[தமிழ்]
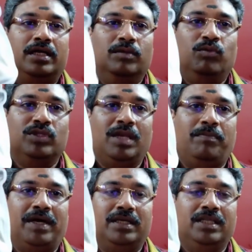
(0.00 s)
இந்த முதல்
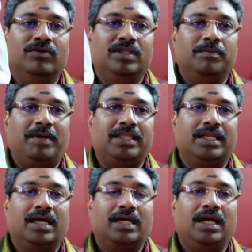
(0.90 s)
பார்ட் இது வந்து
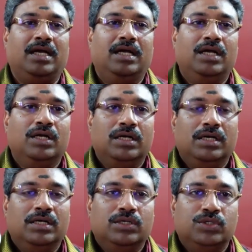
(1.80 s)
பார்த்தீங்கன்னாக்கா
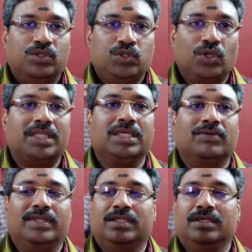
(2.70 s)

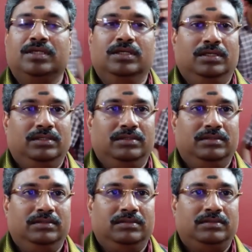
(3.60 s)
ஜுரத்துக்கு வந்து
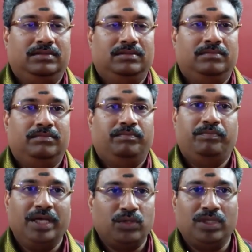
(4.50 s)

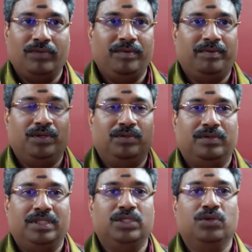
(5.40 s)
பேருதவி பண்ணும்
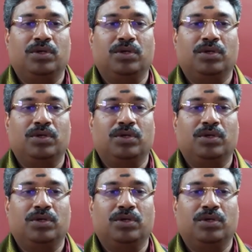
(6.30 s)
இந்த